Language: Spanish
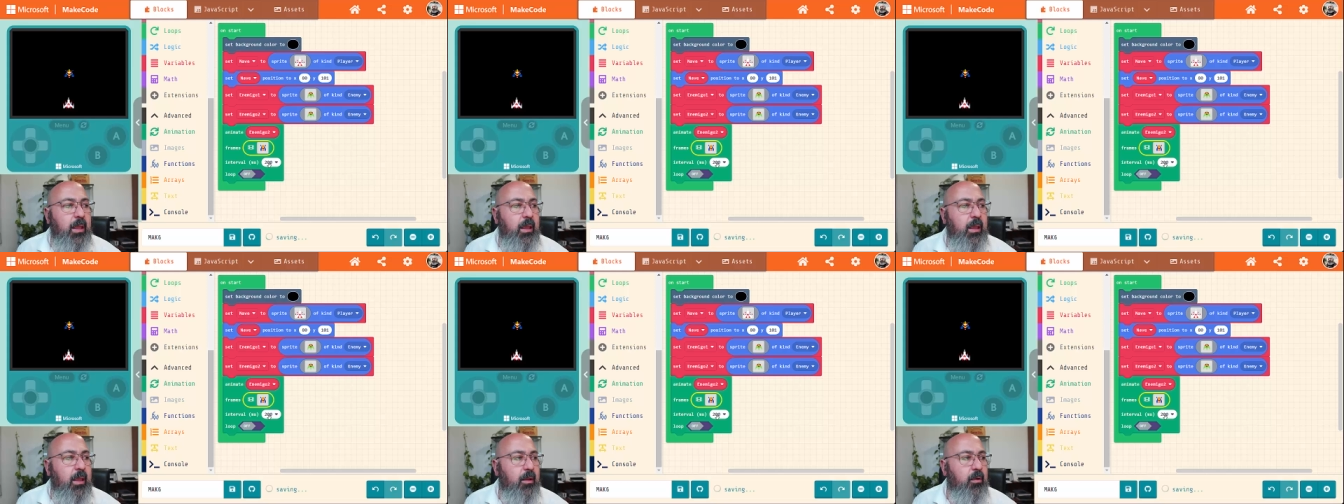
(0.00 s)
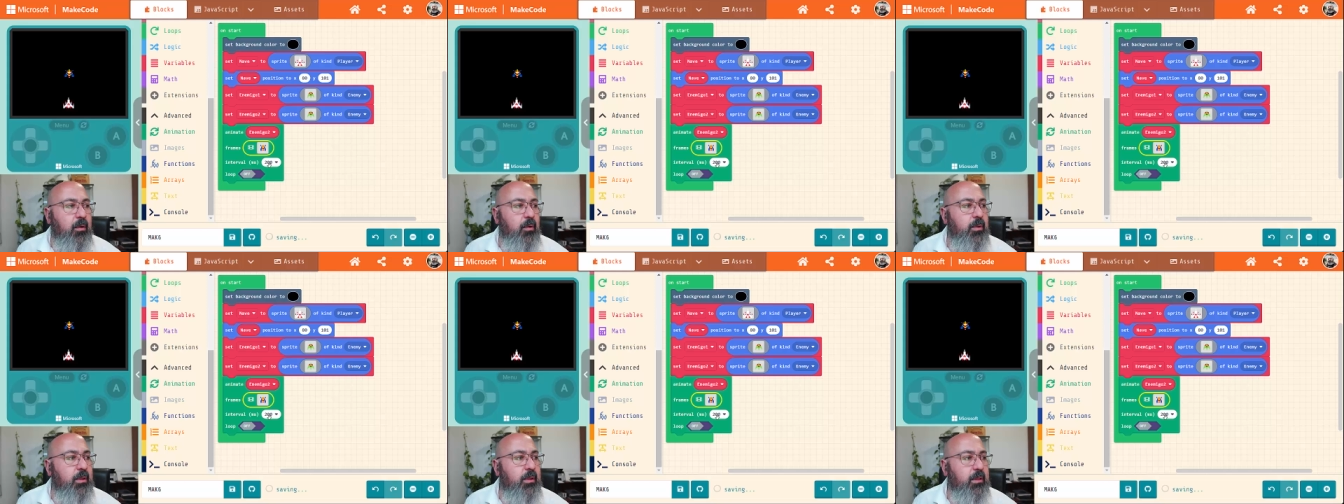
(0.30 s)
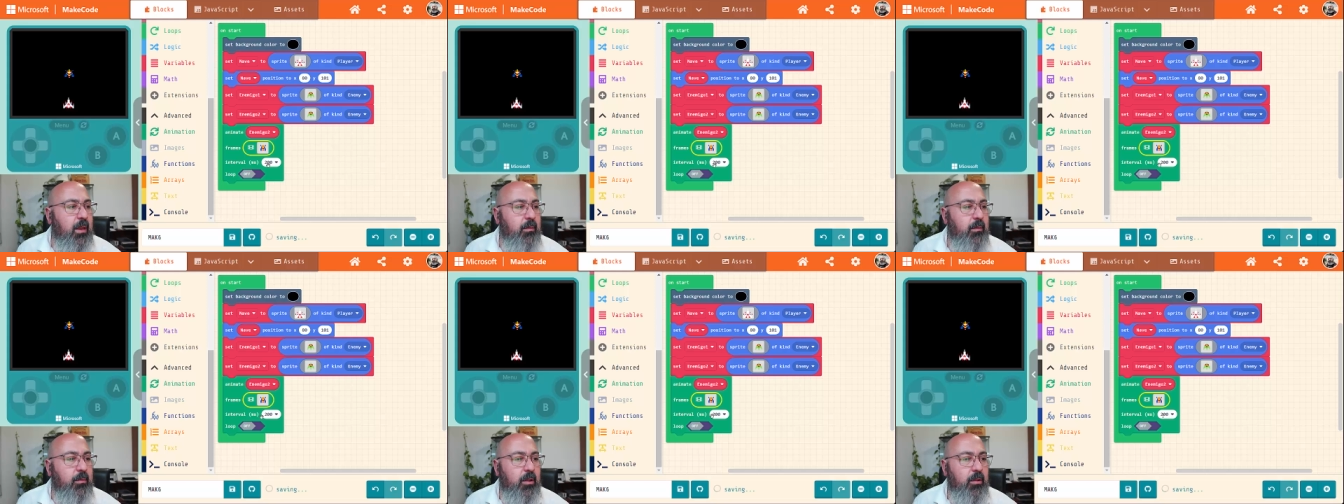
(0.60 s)
eh, con un
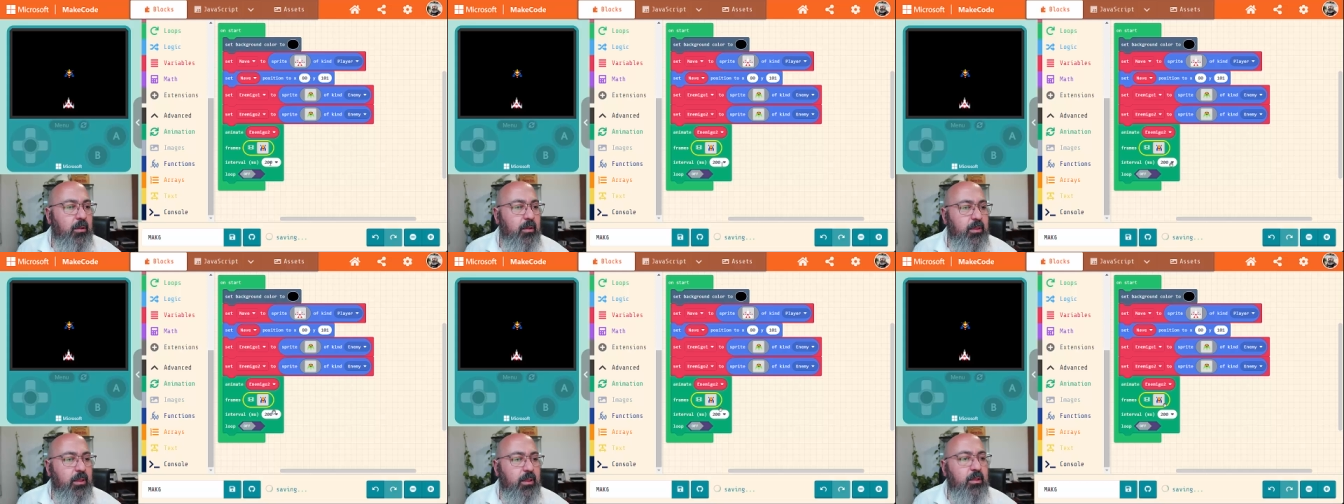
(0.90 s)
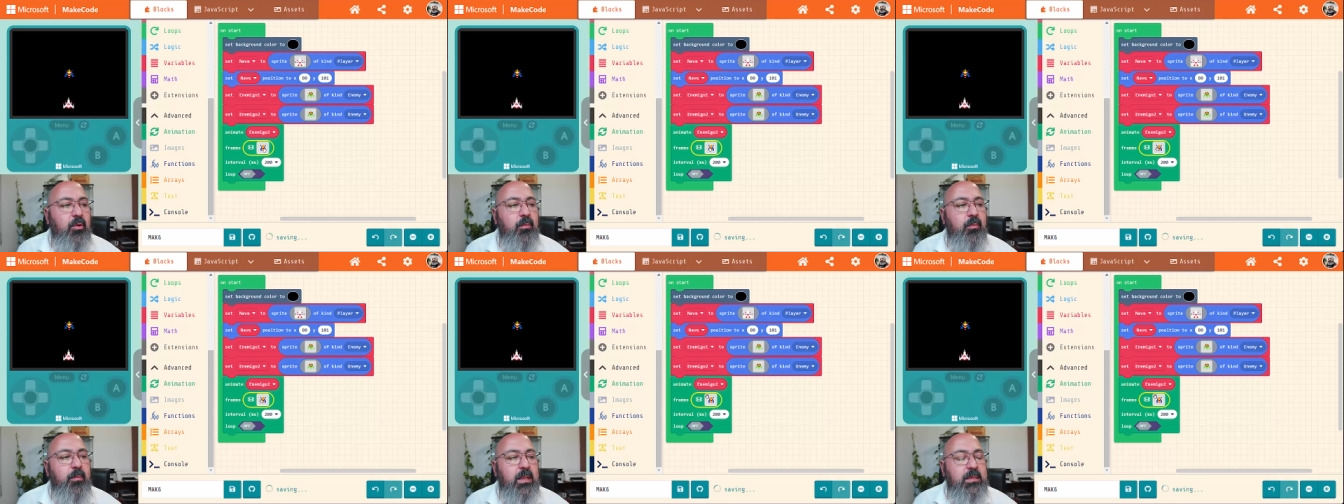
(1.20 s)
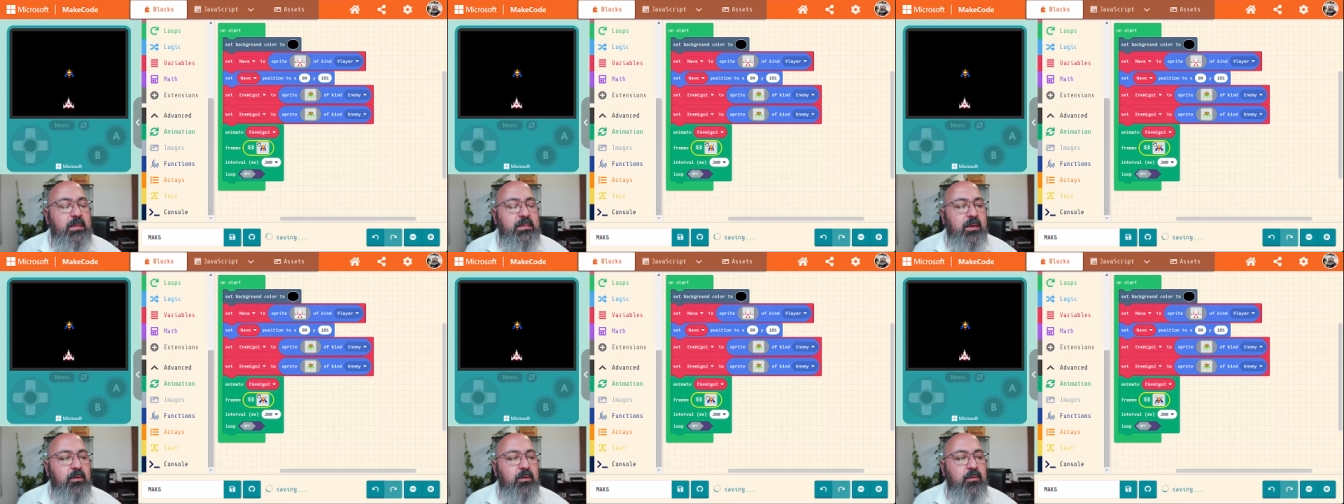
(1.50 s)
intervalo de 200
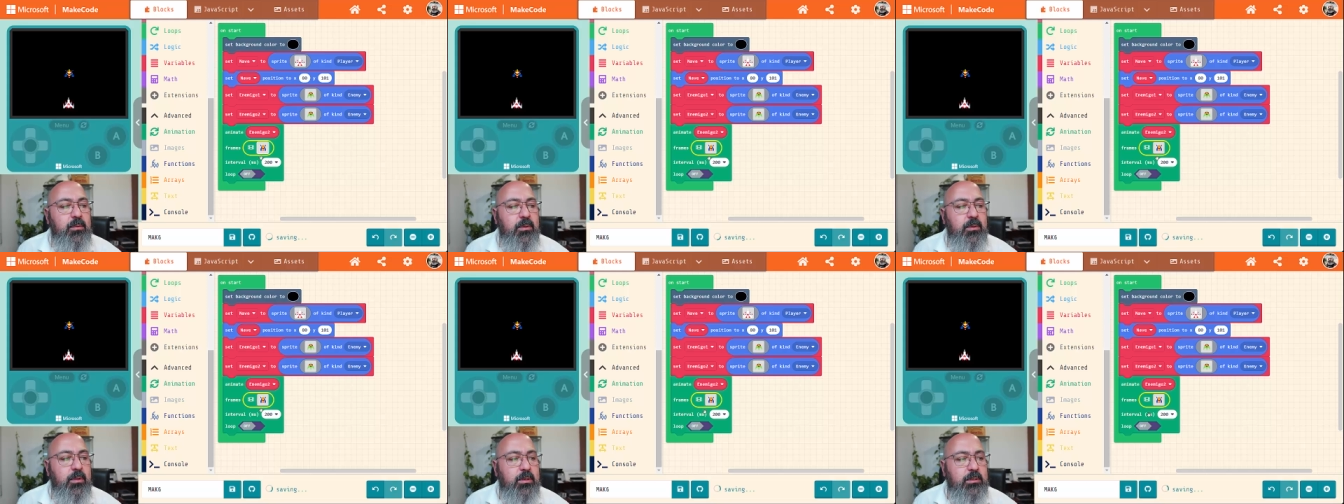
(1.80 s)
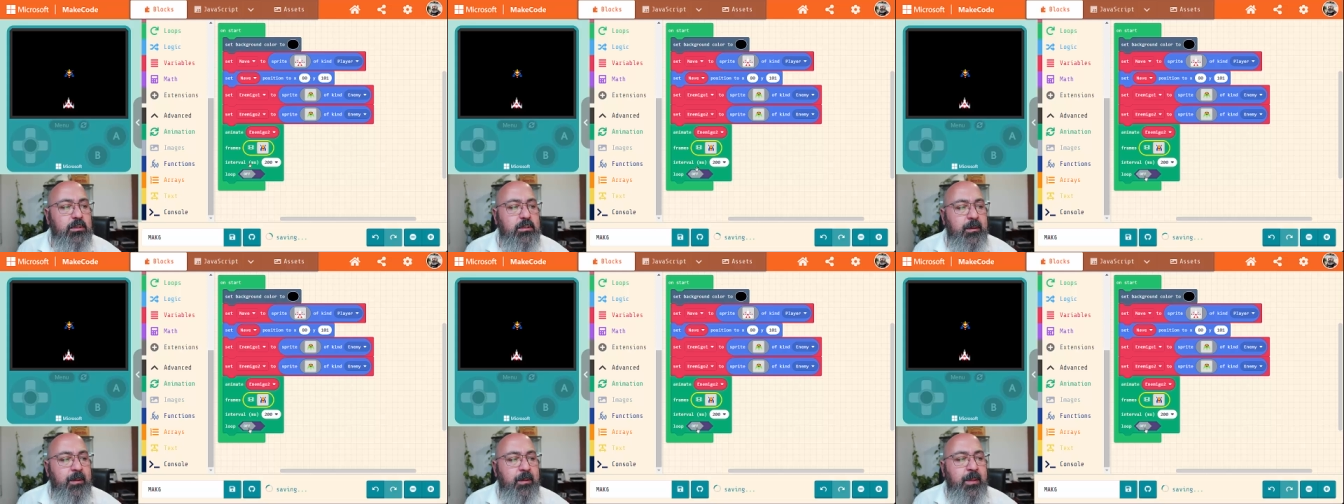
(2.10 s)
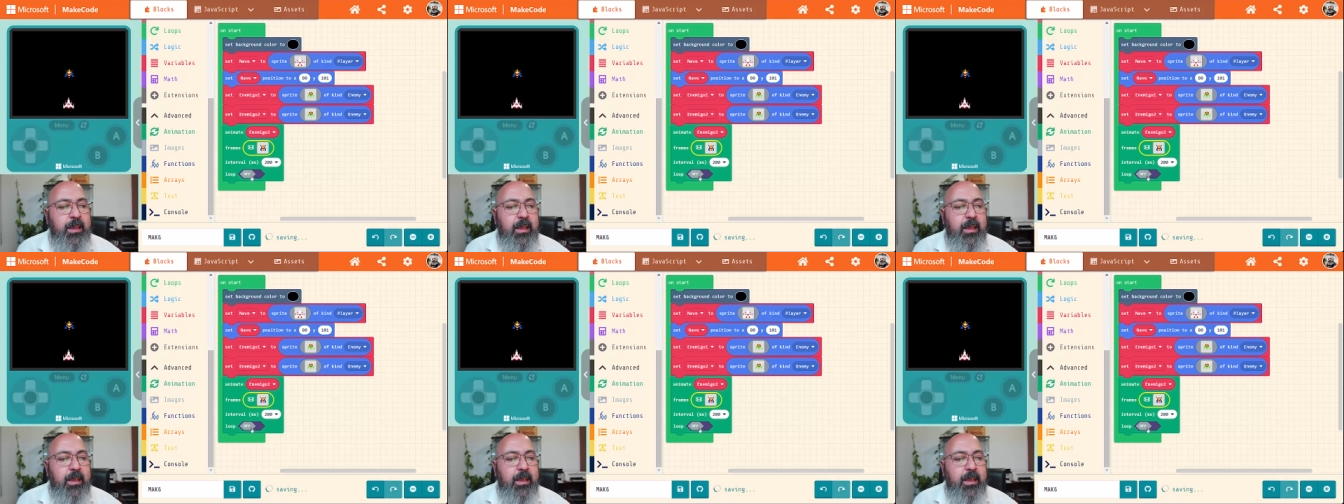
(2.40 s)
milisegundos